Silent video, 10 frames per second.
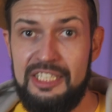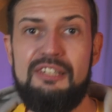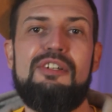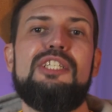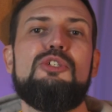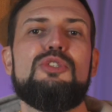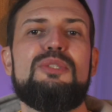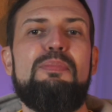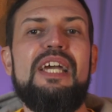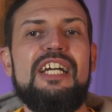На волне
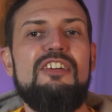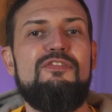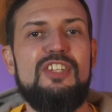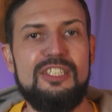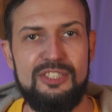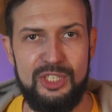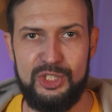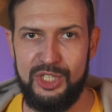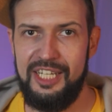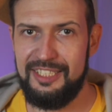успеха Филд
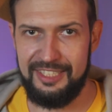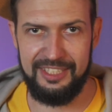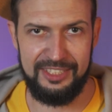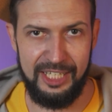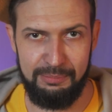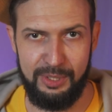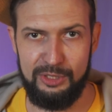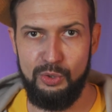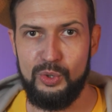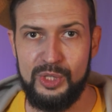решает создать
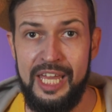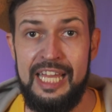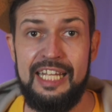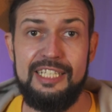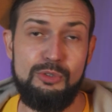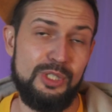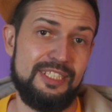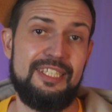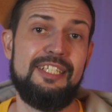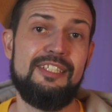продукт, который
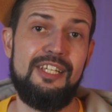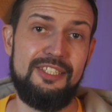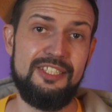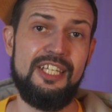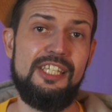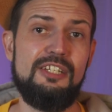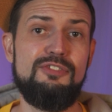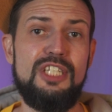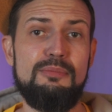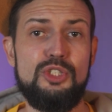станет для дизайнеров
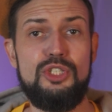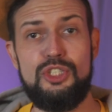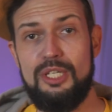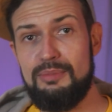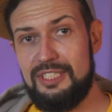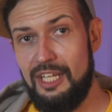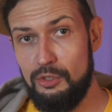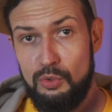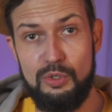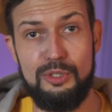тем же, чем
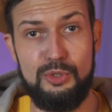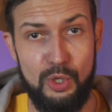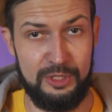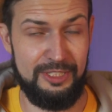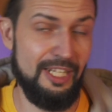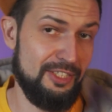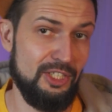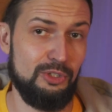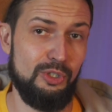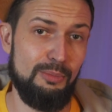стал Google Docs для
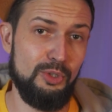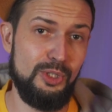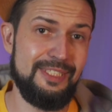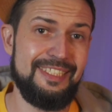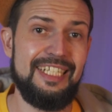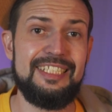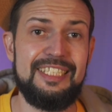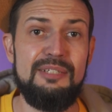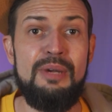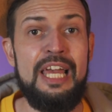тех, кто работает с
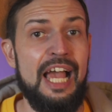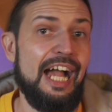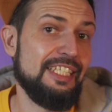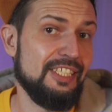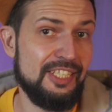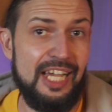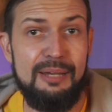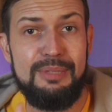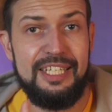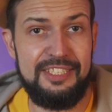текстом, а
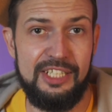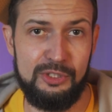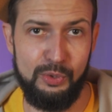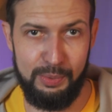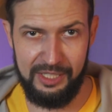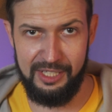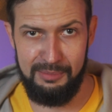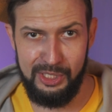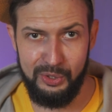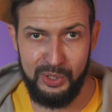GitHub для тех, кто
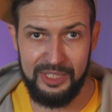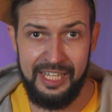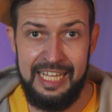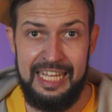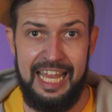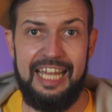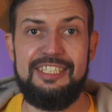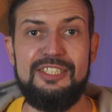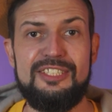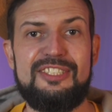программирует.
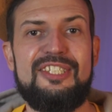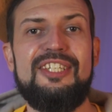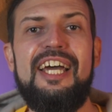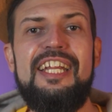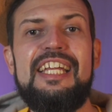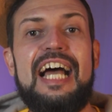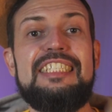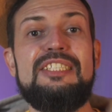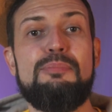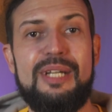Один сценарий,
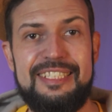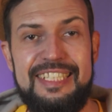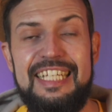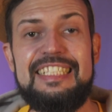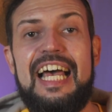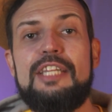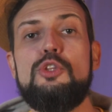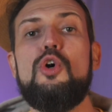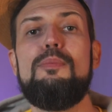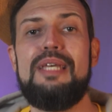один процесс,
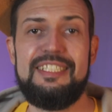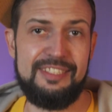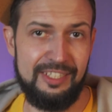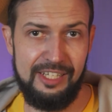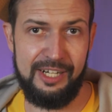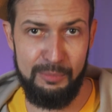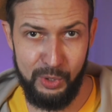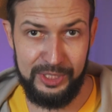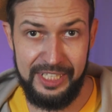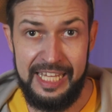одно место для
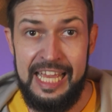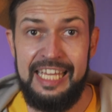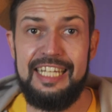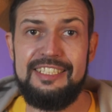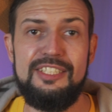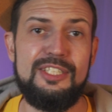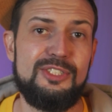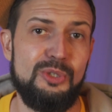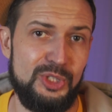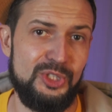работы и один
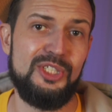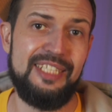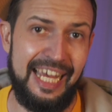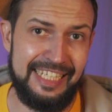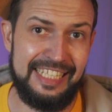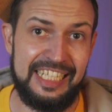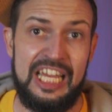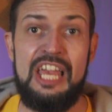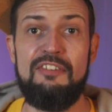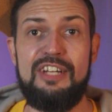источник данных,
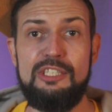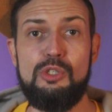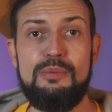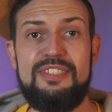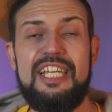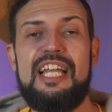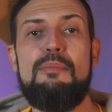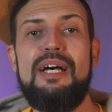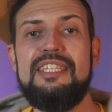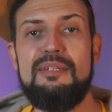в котором вся
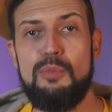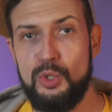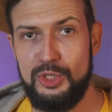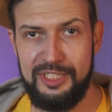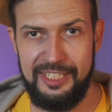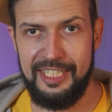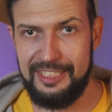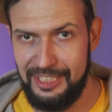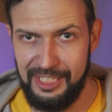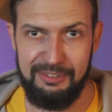команда может
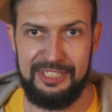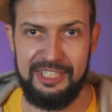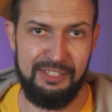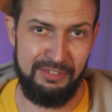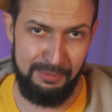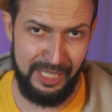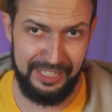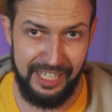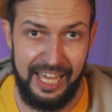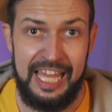редактировать
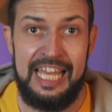одновременно.